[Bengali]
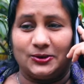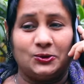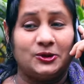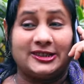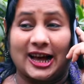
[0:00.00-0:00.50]

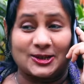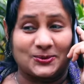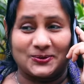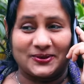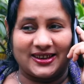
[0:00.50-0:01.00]
যদি টাচ
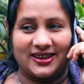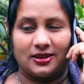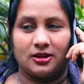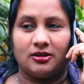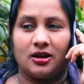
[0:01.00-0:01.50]
ফোন
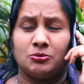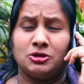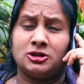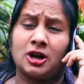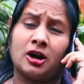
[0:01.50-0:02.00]
কিনে দাও না
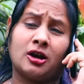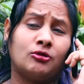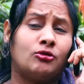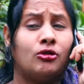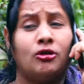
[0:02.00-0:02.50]
আমি
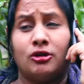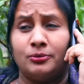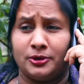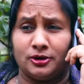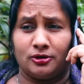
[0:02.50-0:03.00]
সারাক্ষণ
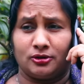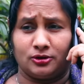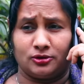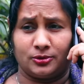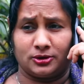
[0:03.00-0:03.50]
ভিডিও
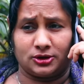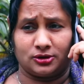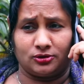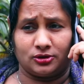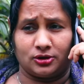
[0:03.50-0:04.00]
কলে তোমার
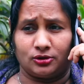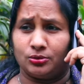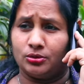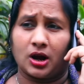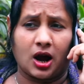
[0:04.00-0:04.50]
সাথে কথা
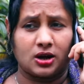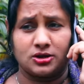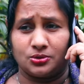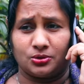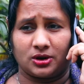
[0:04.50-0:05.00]
বলবো আর
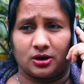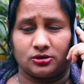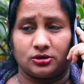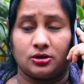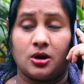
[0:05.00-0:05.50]
জীবনে কারোর
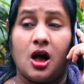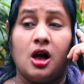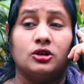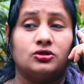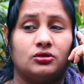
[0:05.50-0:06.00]
সাথে কথা
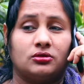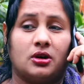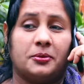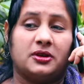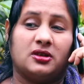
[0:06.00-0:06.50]
শোনো
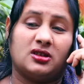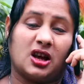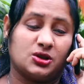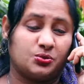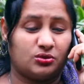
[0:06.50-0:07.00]
আমার
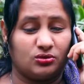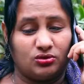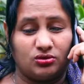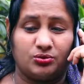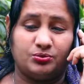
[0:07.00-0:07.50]
টাচ ফোন
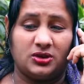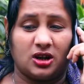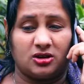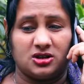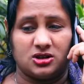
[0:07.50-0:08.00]
খুব
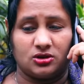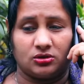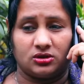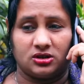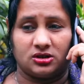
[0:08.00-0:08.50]
নেওয়ার ইচ্ছে
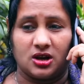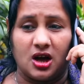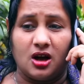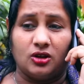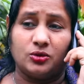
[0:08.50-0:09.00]
করতেছে
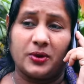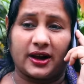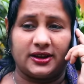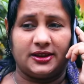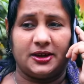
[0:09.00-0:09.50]
তুমি
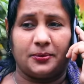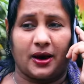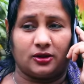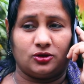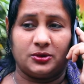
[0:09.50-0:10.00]
আগে
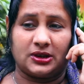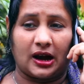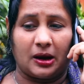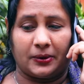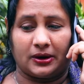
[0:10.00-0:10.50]
দিবা তুমি
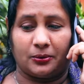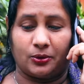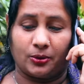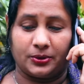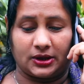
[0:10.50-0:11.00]
টাকা পাঠাবো
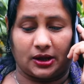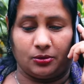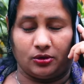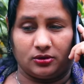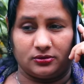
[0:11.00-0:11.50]
কবে তাই
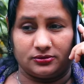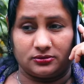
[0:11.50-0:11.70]
বলো